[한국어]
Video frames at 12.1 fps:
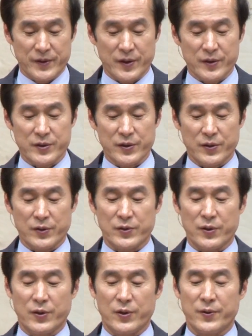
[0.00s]

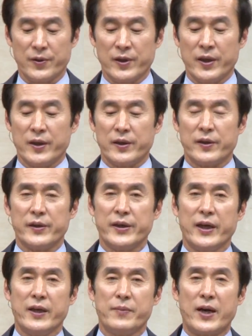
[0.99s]
영적으로도
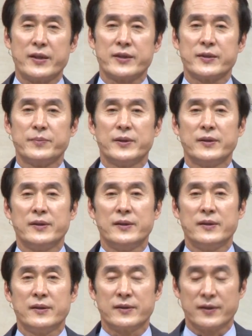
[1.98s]
은혜의
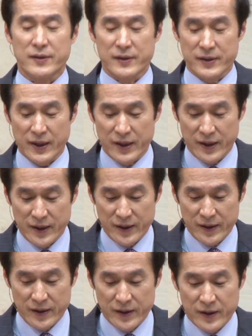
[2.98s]
말씀을 들을
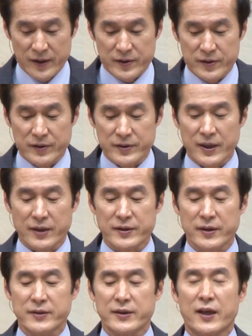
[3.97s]
때
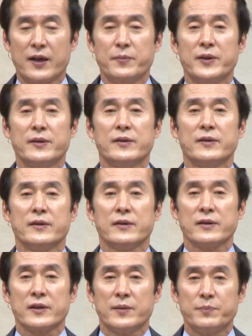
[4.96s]
정상적인
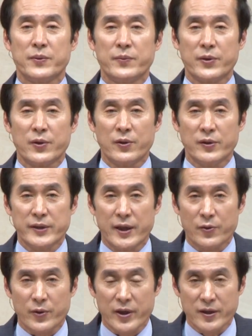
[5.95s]
사람은 기쁨으로
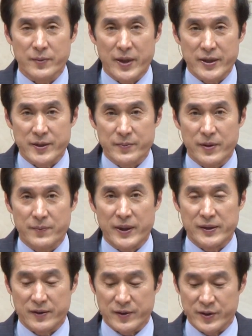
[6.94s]
은혜롭게 그 말씀을
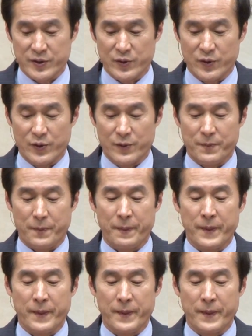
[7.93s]
받을 것이고